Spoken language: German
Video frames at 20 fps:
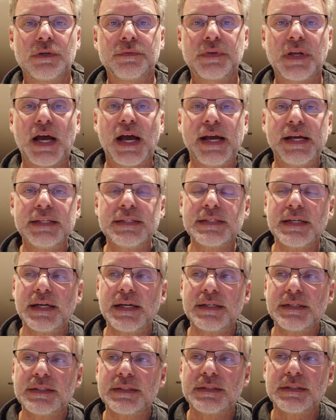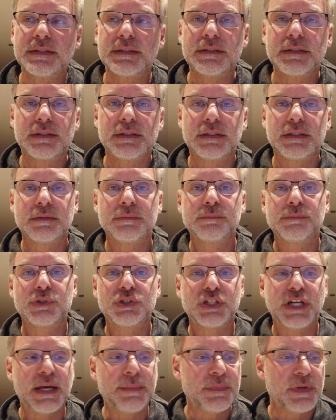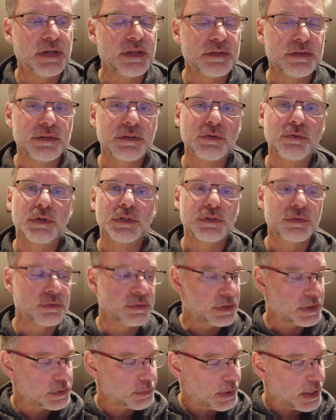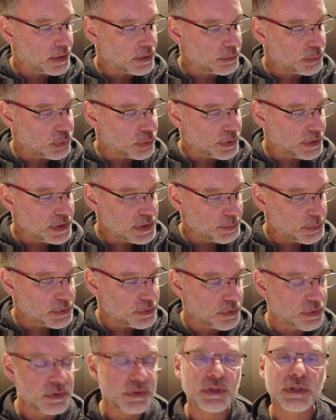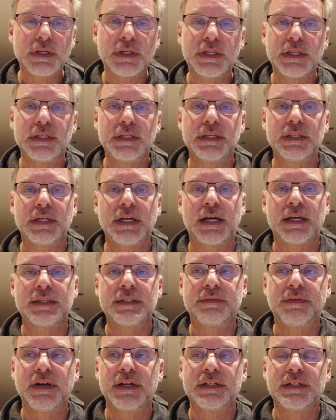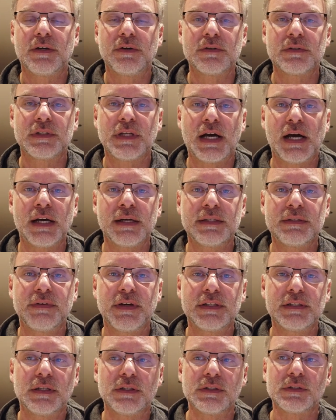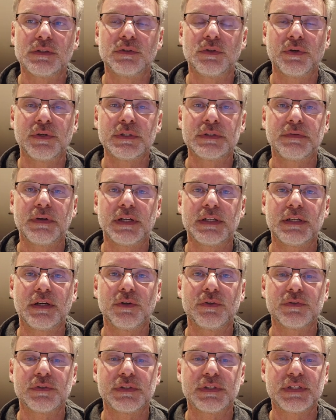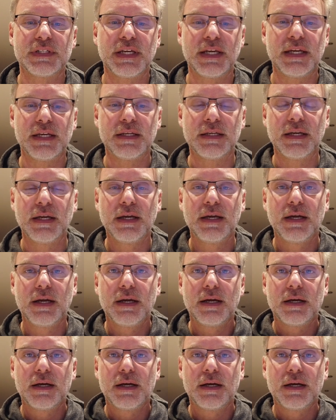Auf der einen Seite ähm, beschreibt er die Situation, dass Brandenburg insbesondere in den Jahren 2008, 2009, 2010